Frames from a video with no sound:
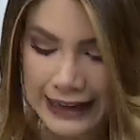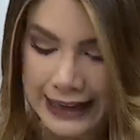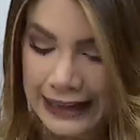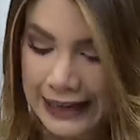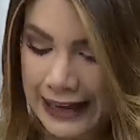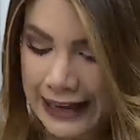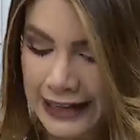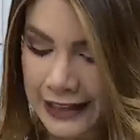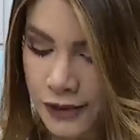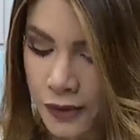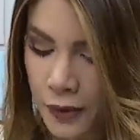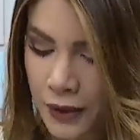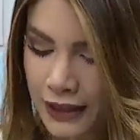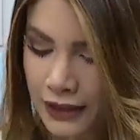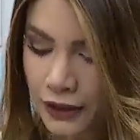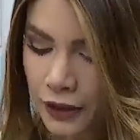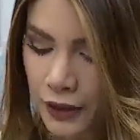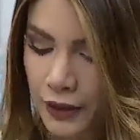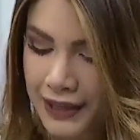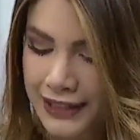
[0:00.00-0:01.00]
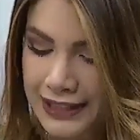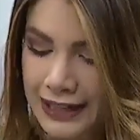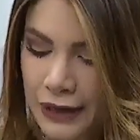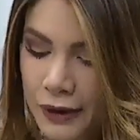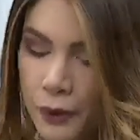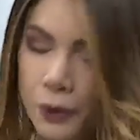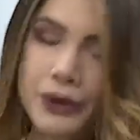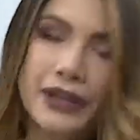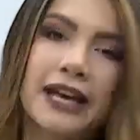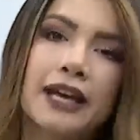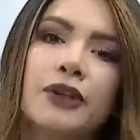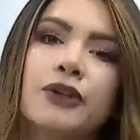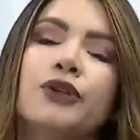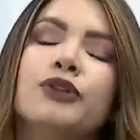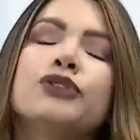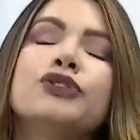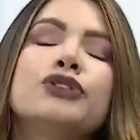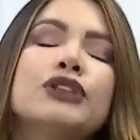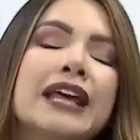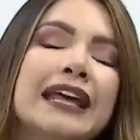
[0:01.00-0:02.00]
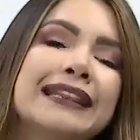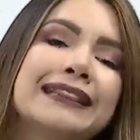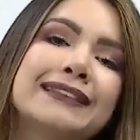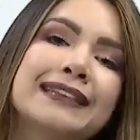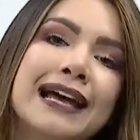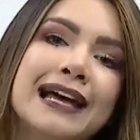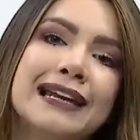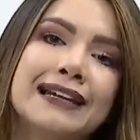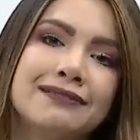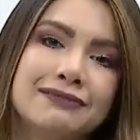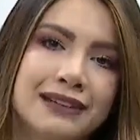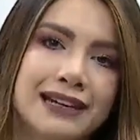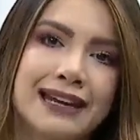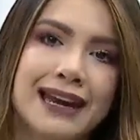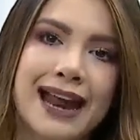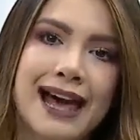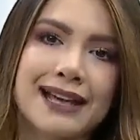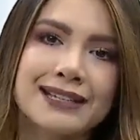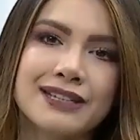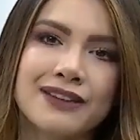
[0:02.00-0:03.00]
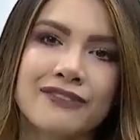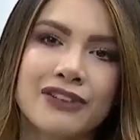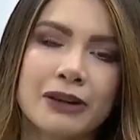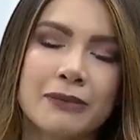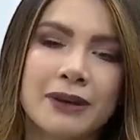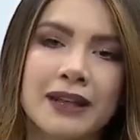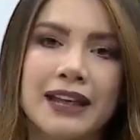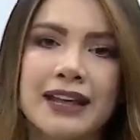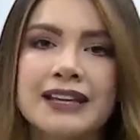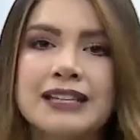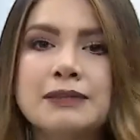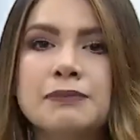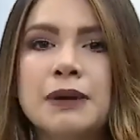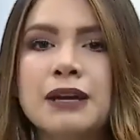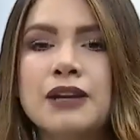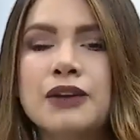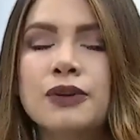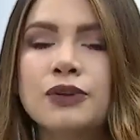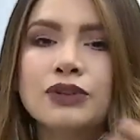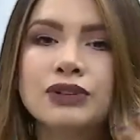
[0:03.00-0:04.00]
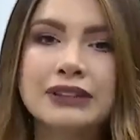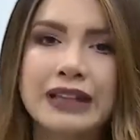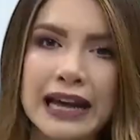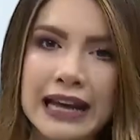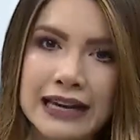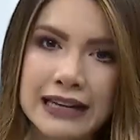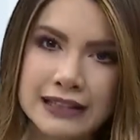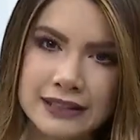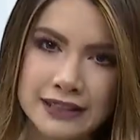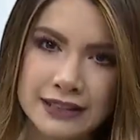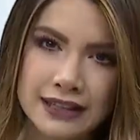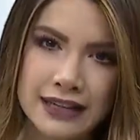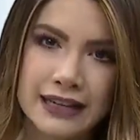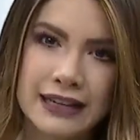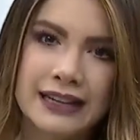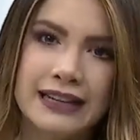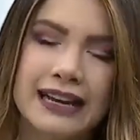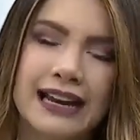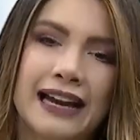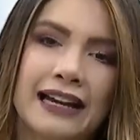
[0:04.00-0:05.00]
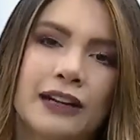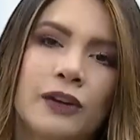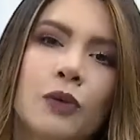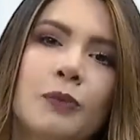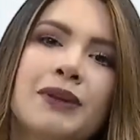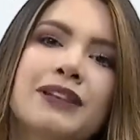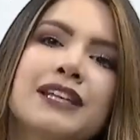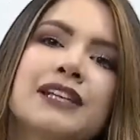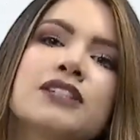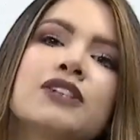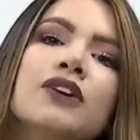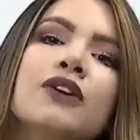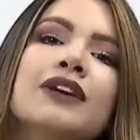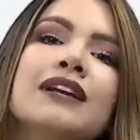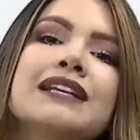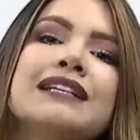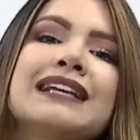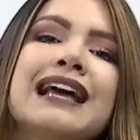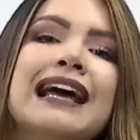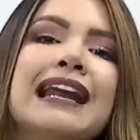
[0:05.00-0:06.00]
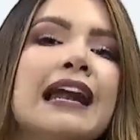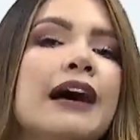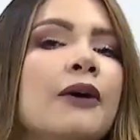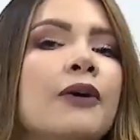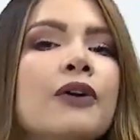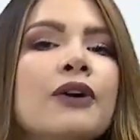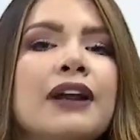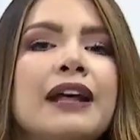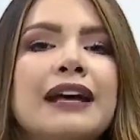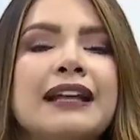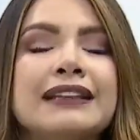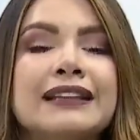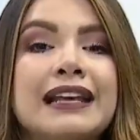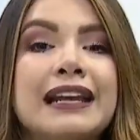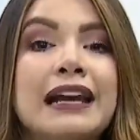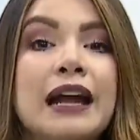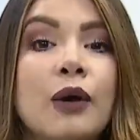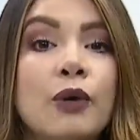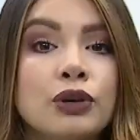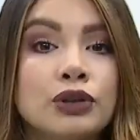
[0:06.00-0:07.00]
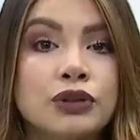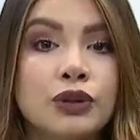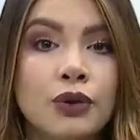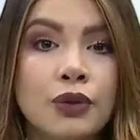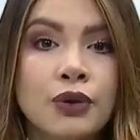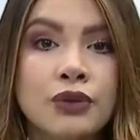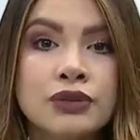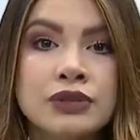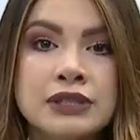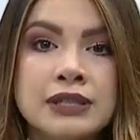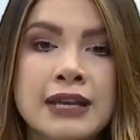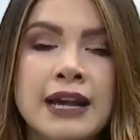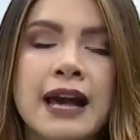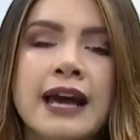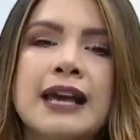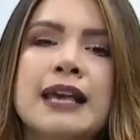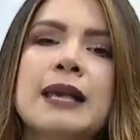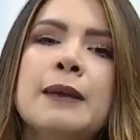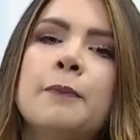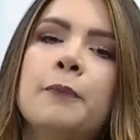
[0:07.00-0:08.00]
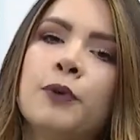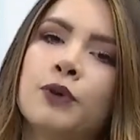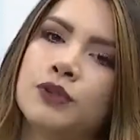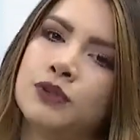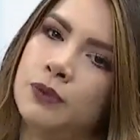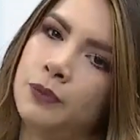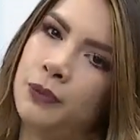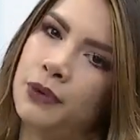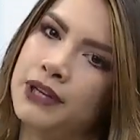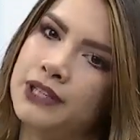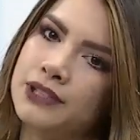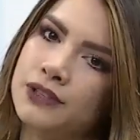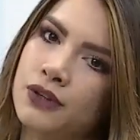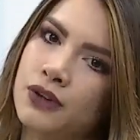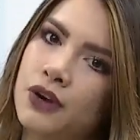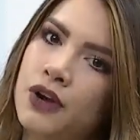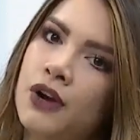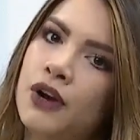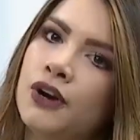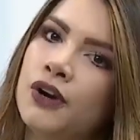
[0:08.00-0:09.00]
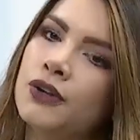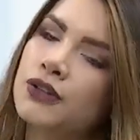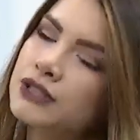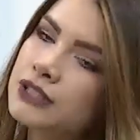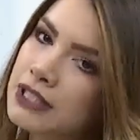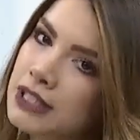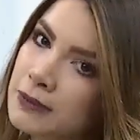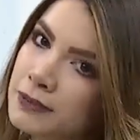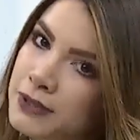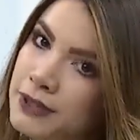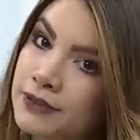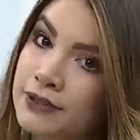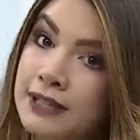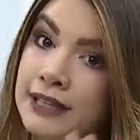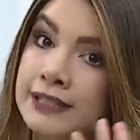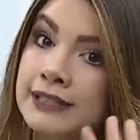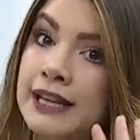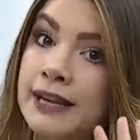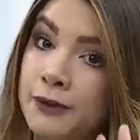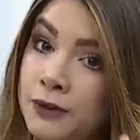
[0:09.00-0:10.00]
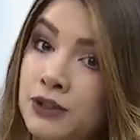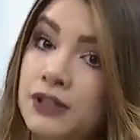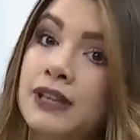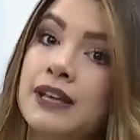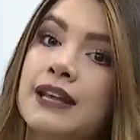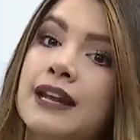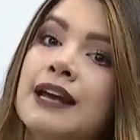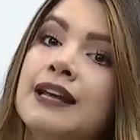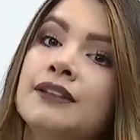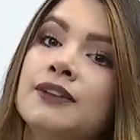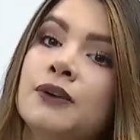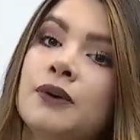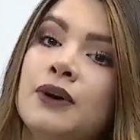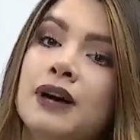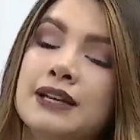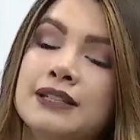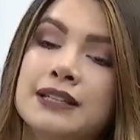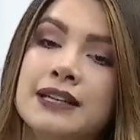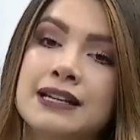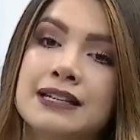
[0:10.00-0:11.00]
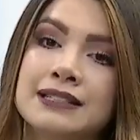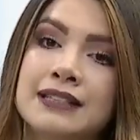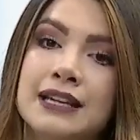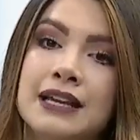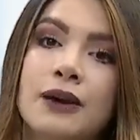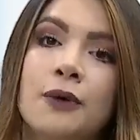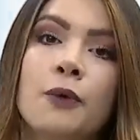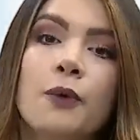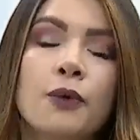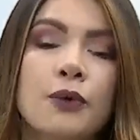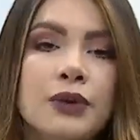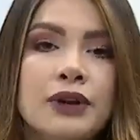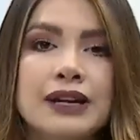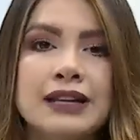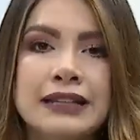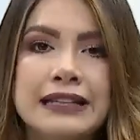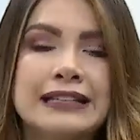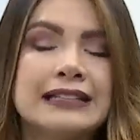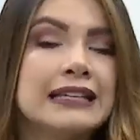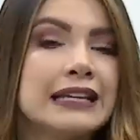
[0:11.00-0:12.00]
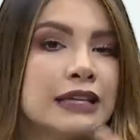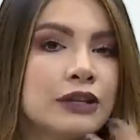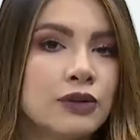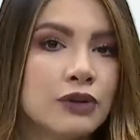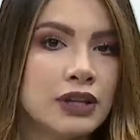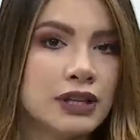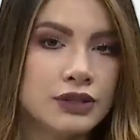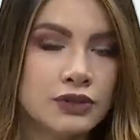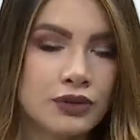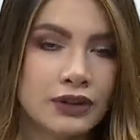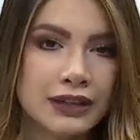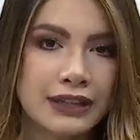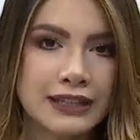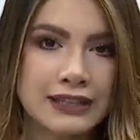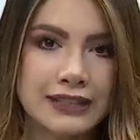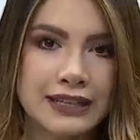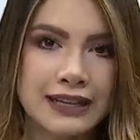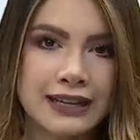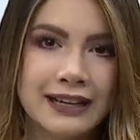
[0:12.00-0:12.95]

Que les cuento es el cuidado dental, las enfermedades periodontales, las recomendaciones a la hora de la ortodoncia y por supuesto los tips si usted está considerando hacerse un diseño de sonrisa.